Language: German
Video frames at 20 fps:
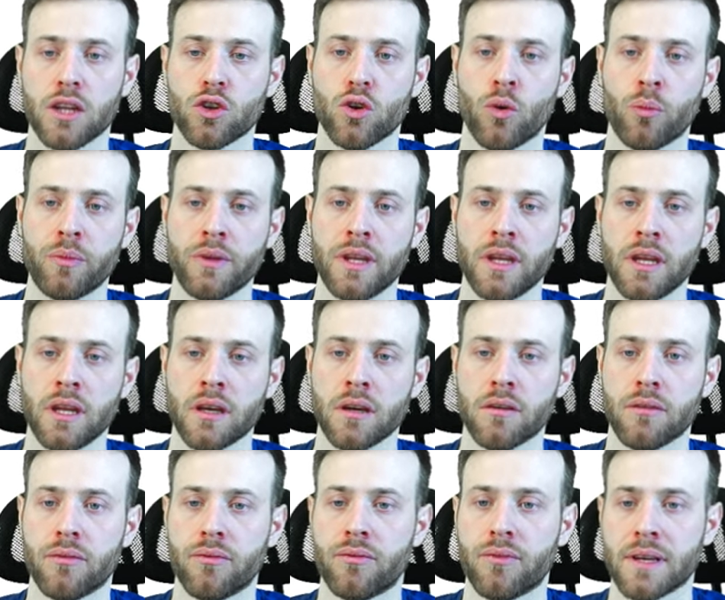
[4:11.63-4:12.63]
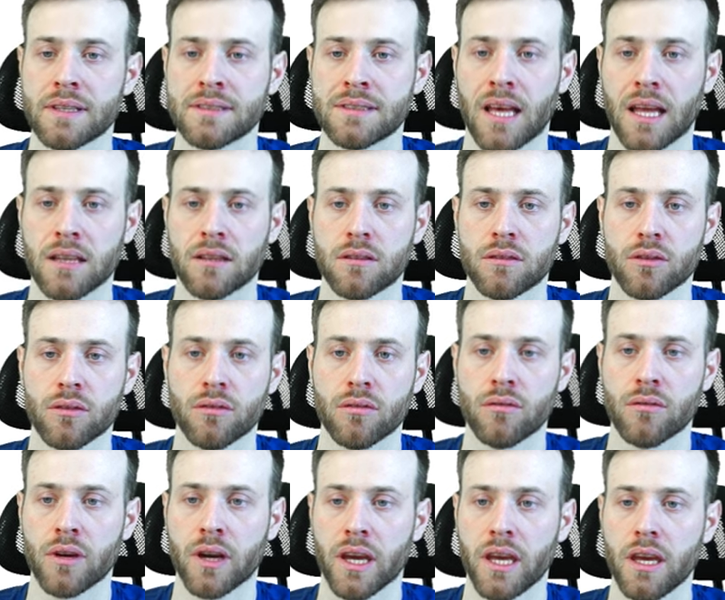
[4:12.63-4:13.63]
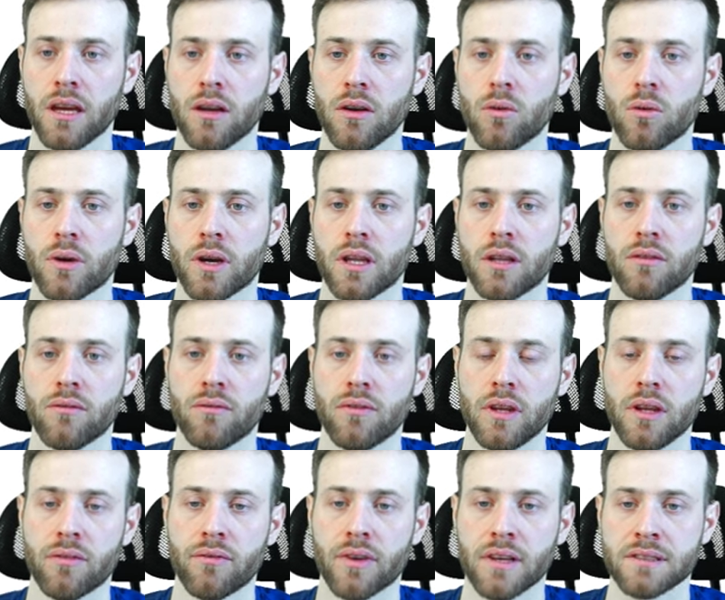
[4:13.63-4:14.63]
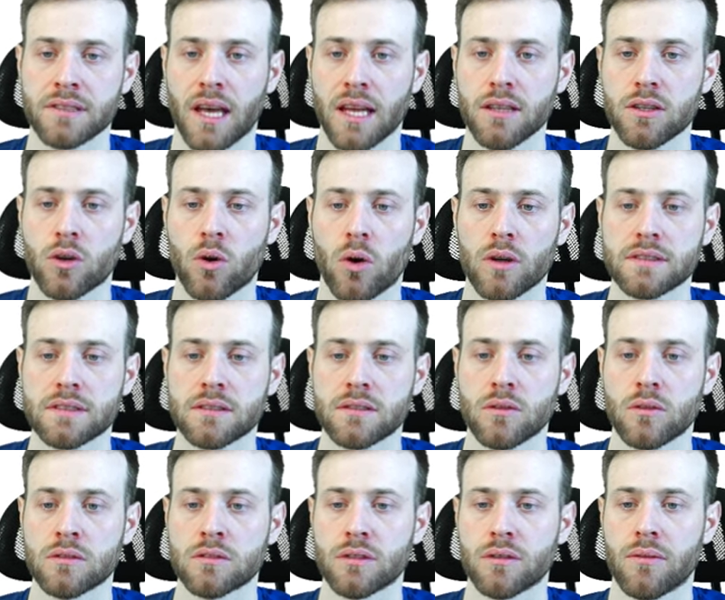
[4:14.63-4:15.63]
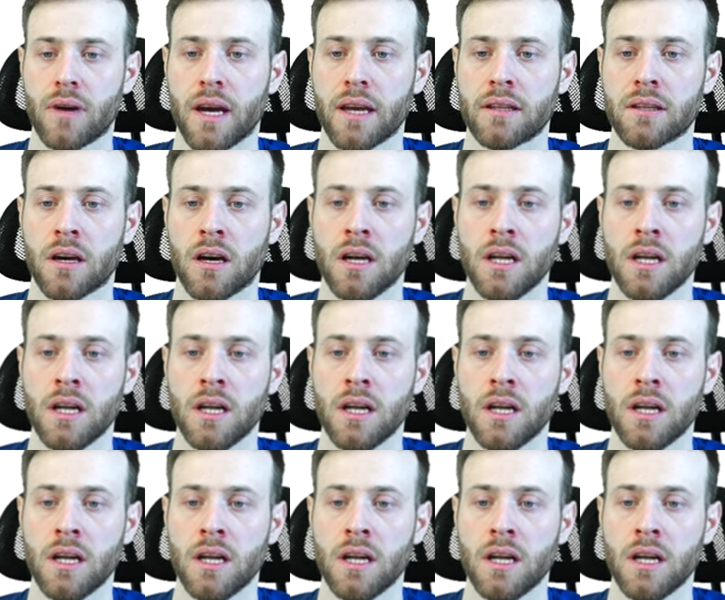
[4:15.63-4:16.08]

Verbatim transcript: um die Versandregelungen wie Versandkosten und so weiter.